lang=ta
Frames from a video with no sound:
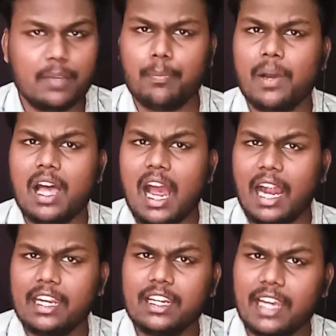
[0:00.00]
இப்போ
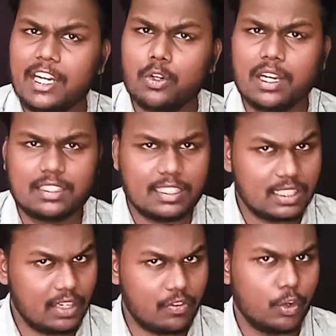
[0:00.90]
அன்றைக்கி நைட்டோட
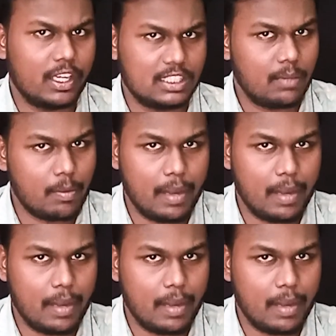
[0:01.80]
சிசிடிவி ஃபுட்டேஜை நம்ம